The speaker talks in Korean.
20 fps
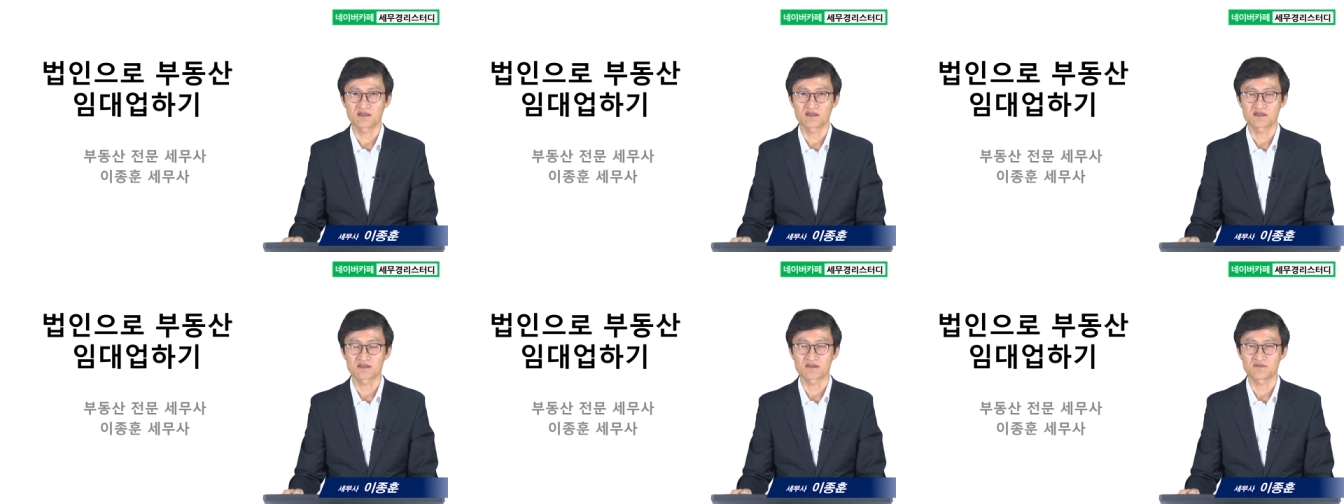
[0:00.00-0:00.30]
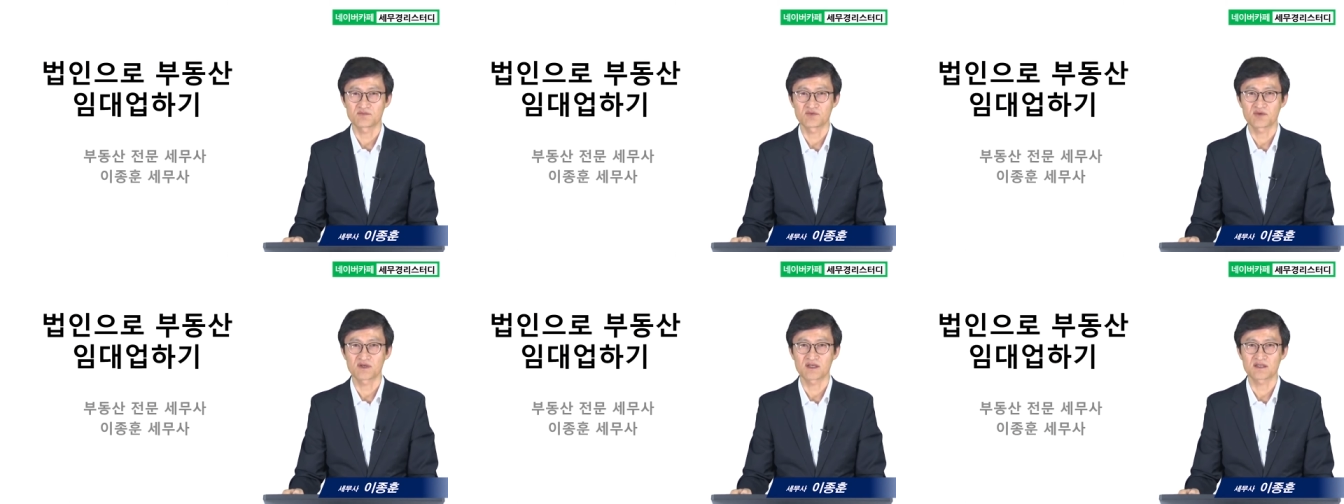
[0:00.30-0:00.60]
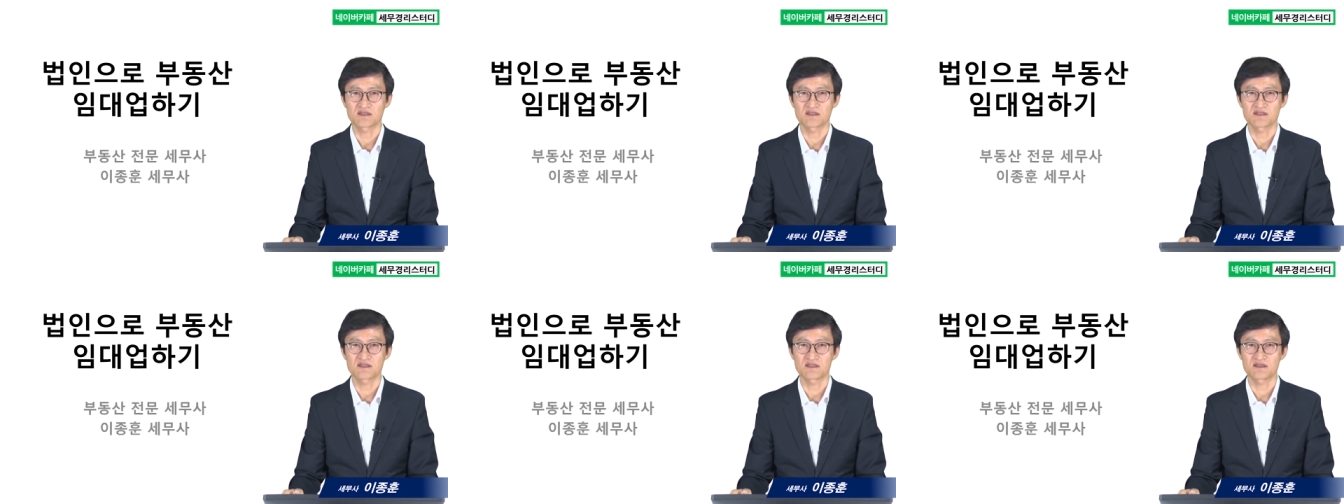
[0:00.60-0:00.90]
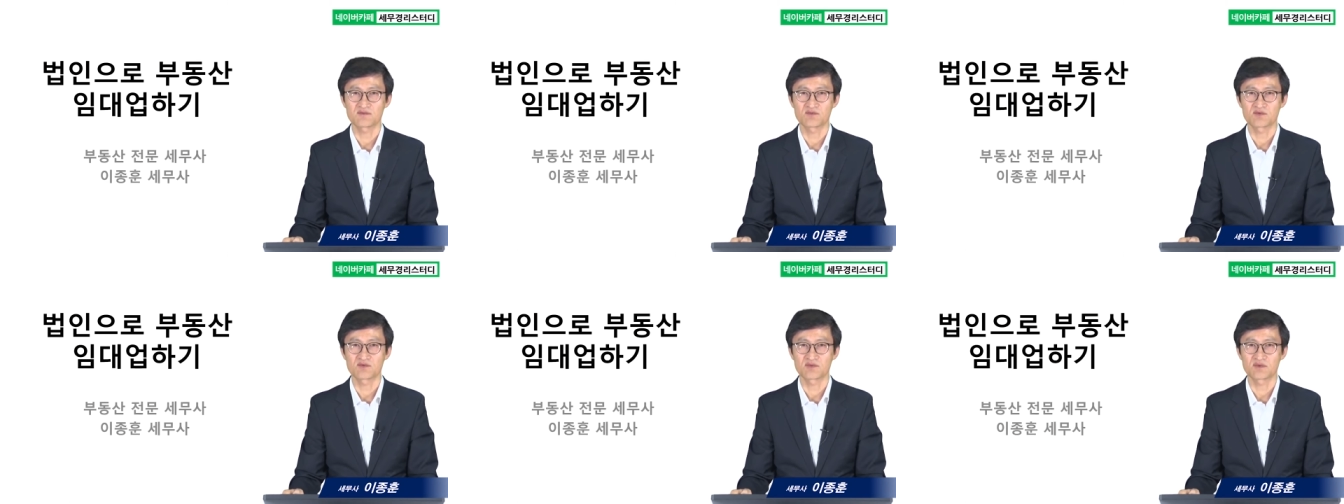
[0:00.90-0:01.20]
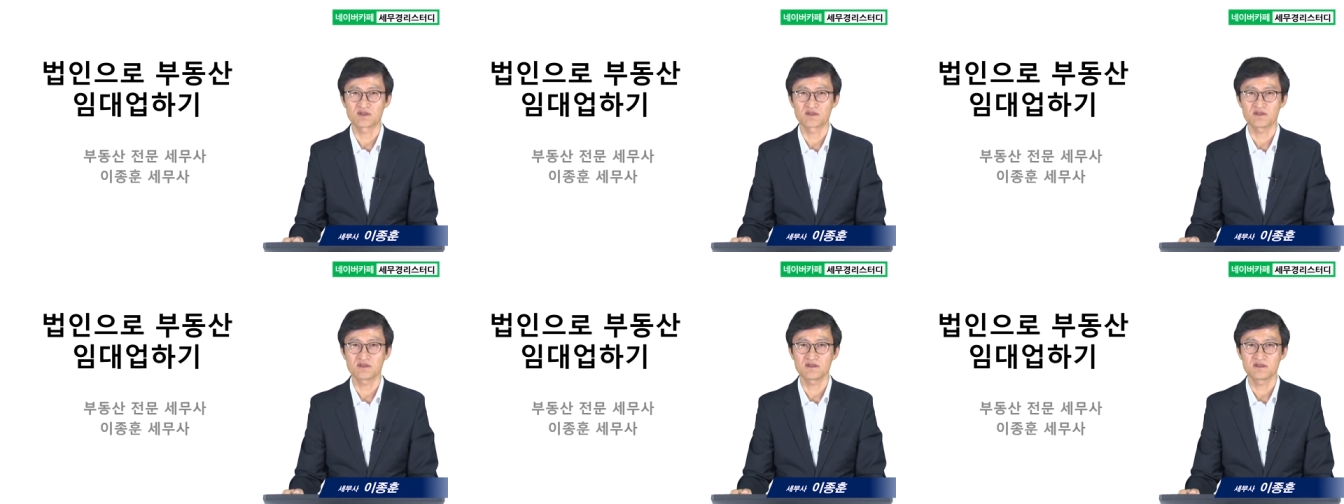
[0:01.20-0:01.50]
그래서 부가가치세
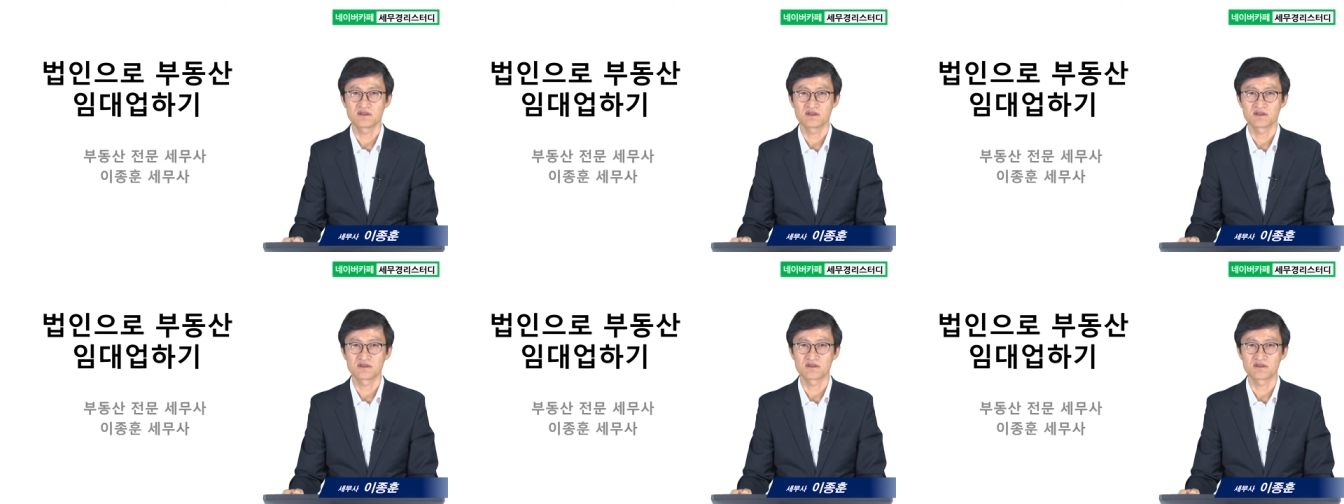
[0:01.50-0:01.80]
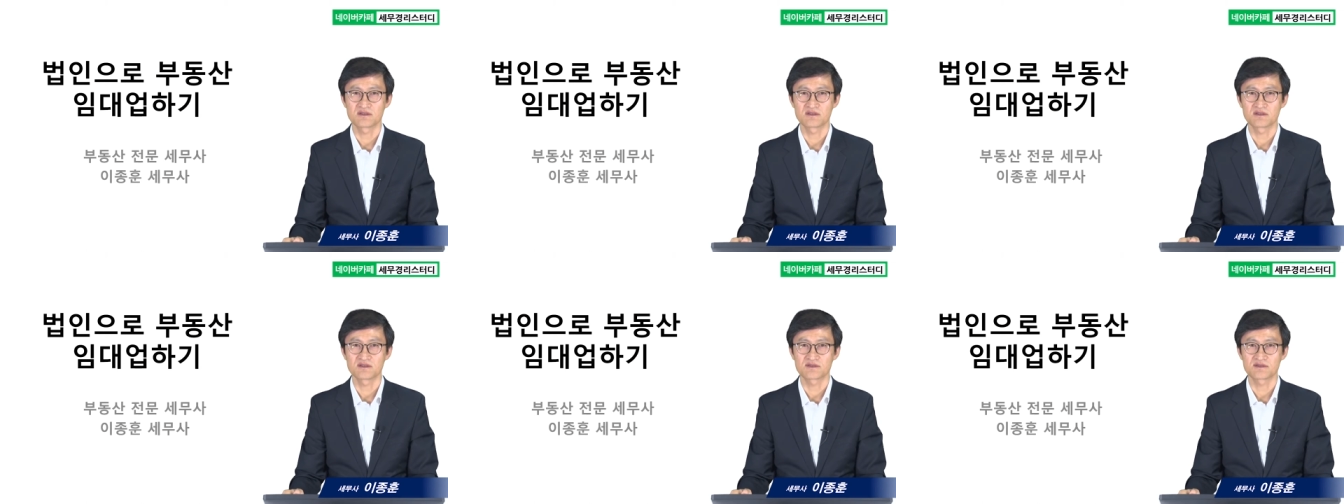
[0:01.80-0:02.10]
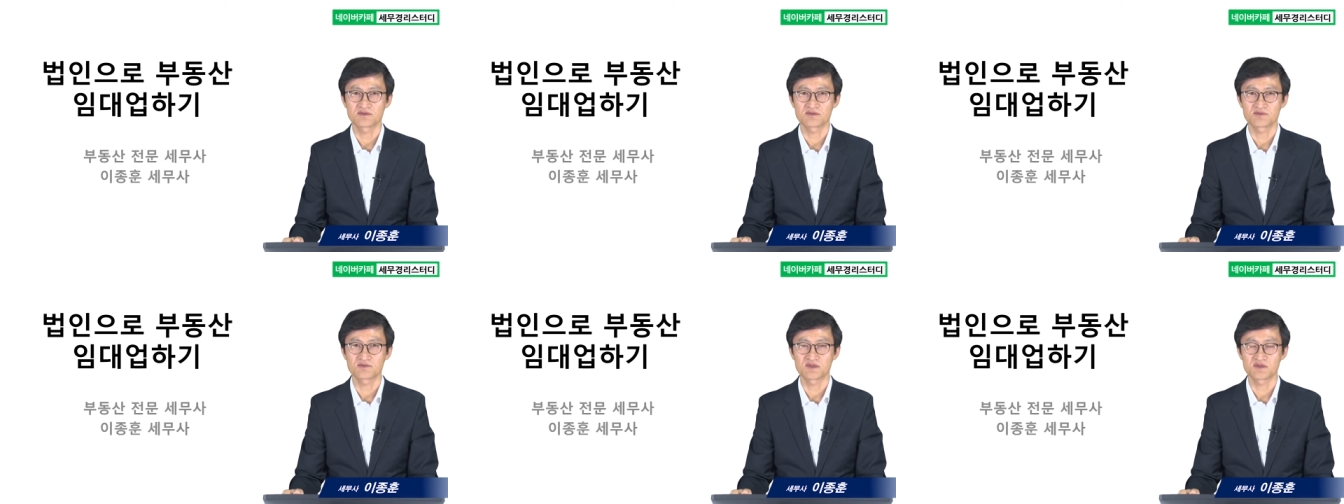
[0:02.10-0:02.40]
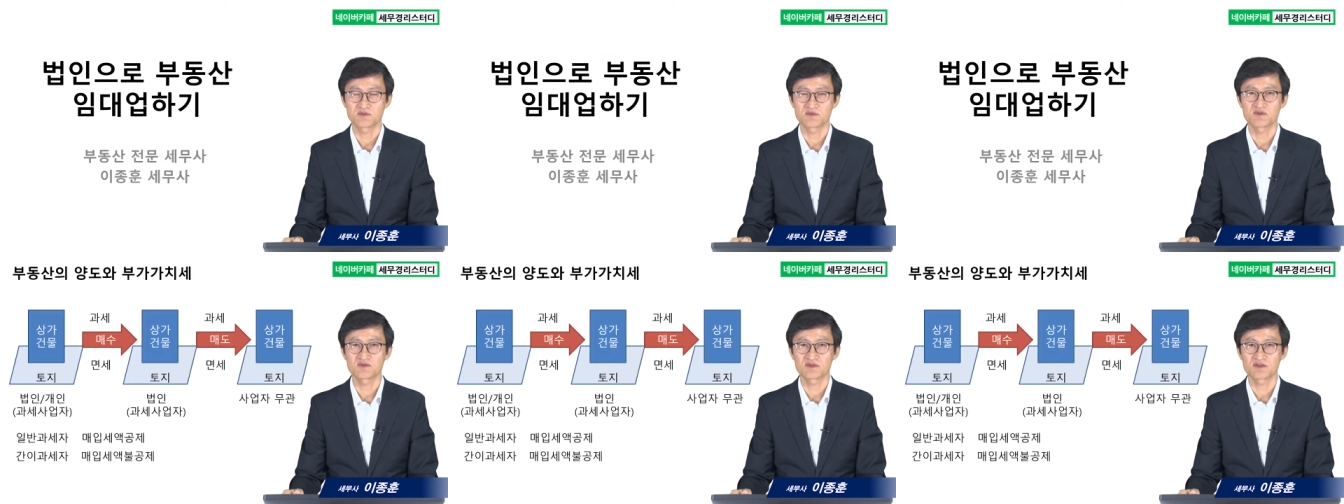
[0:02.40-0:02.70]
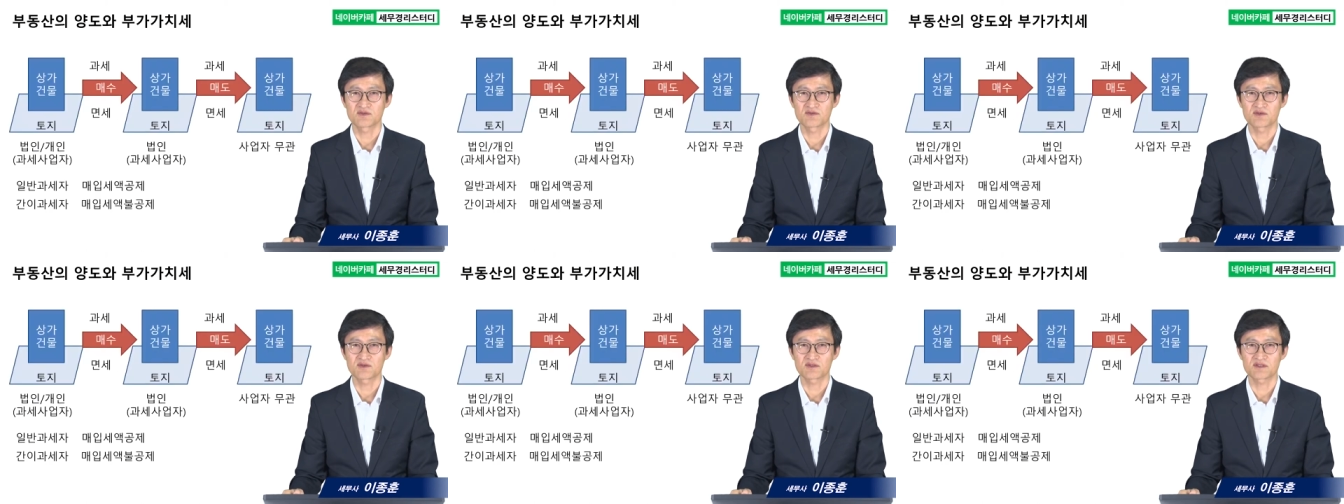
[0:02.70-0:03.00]
부분을 어,
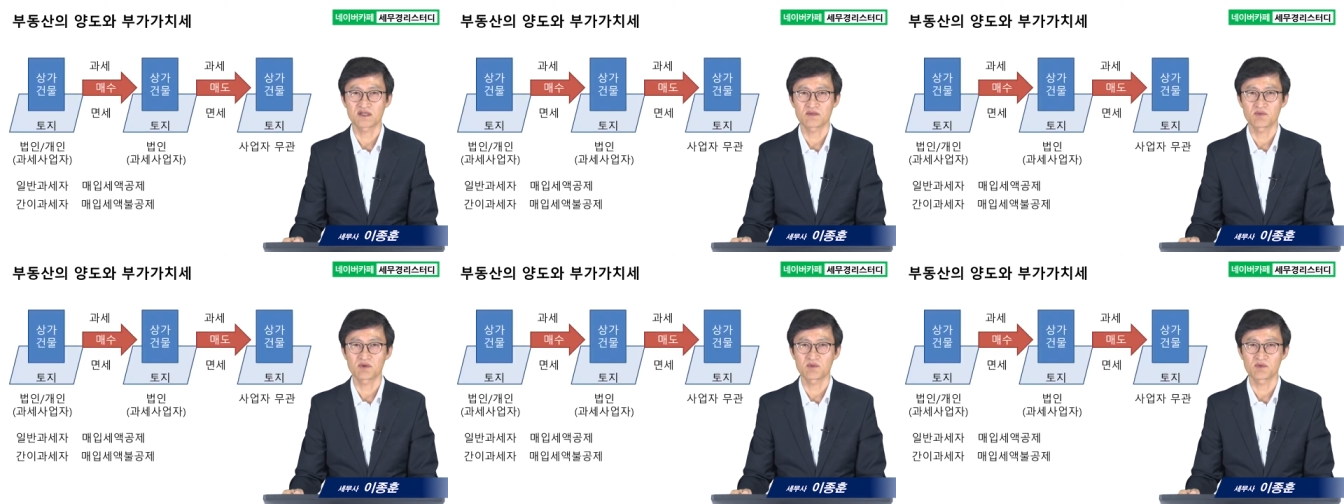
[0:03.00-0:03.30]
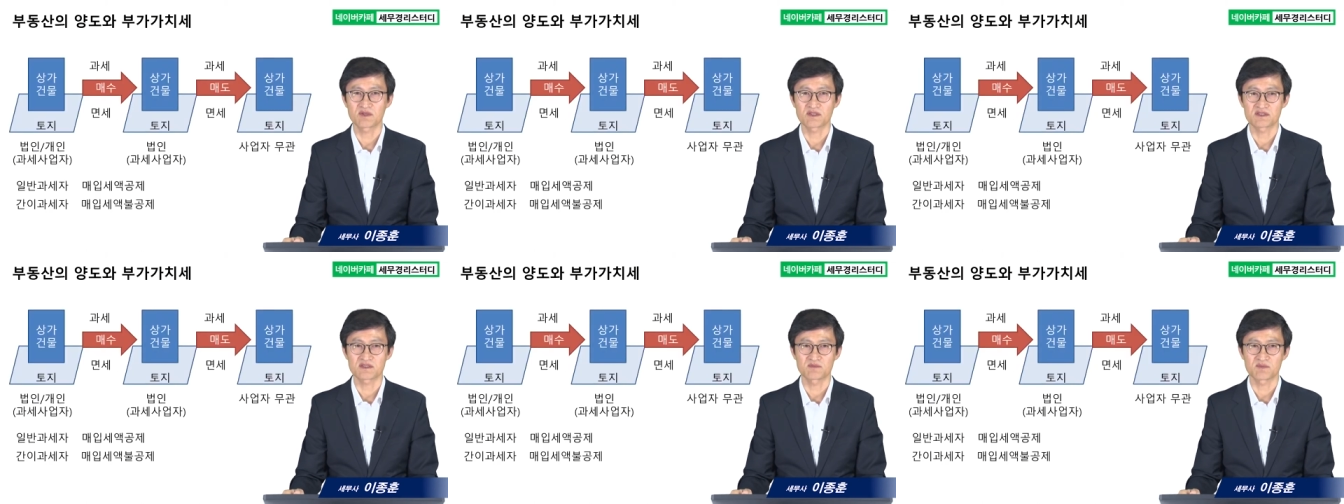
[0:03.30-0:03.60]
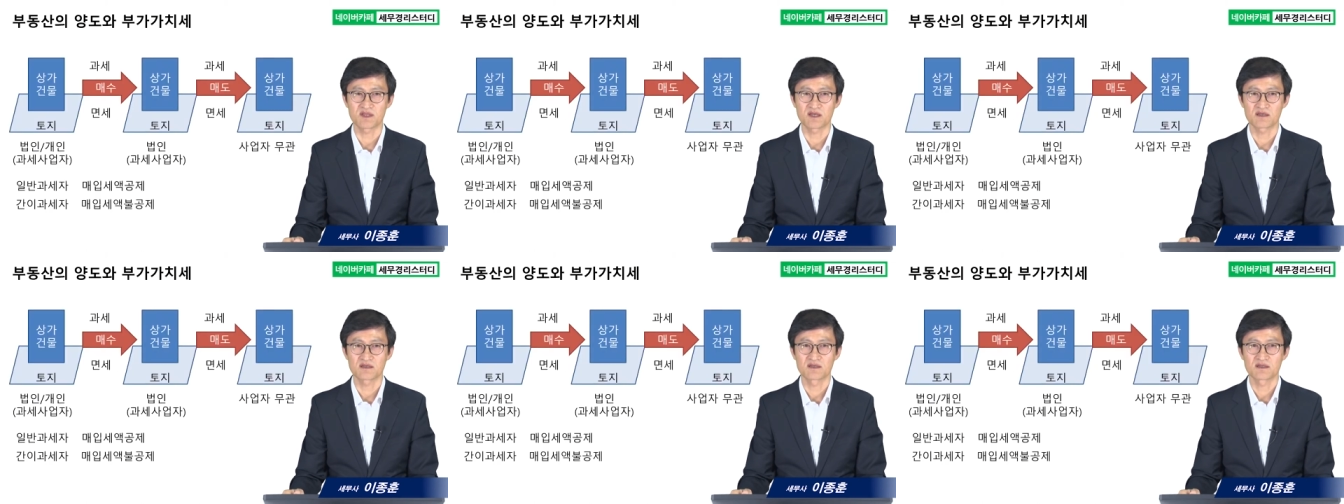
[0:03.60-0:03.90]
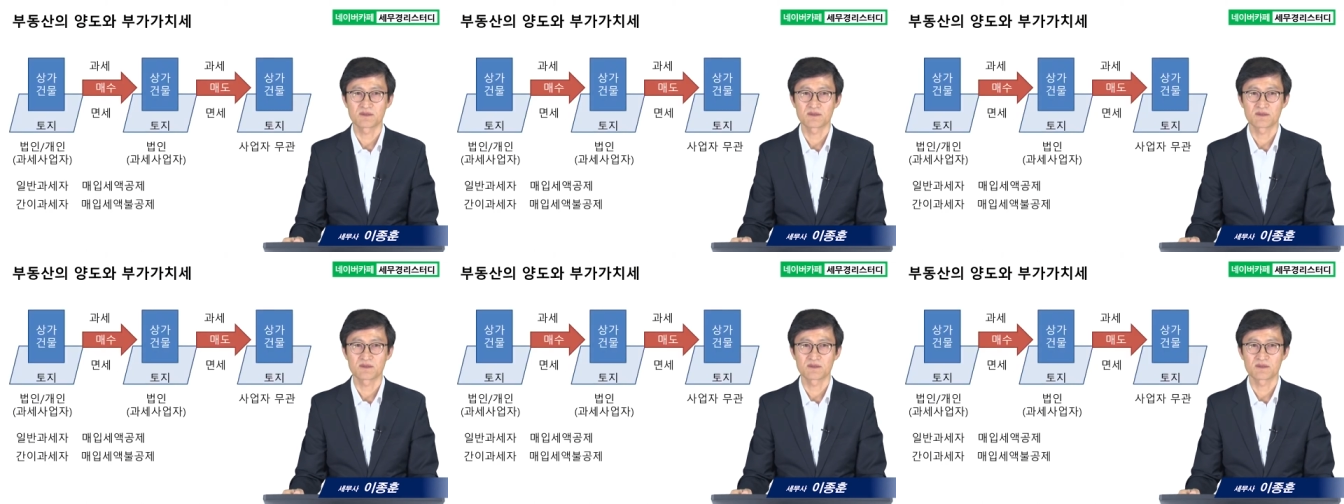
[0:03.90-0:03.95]
집중적으로 살펴보겠습니다.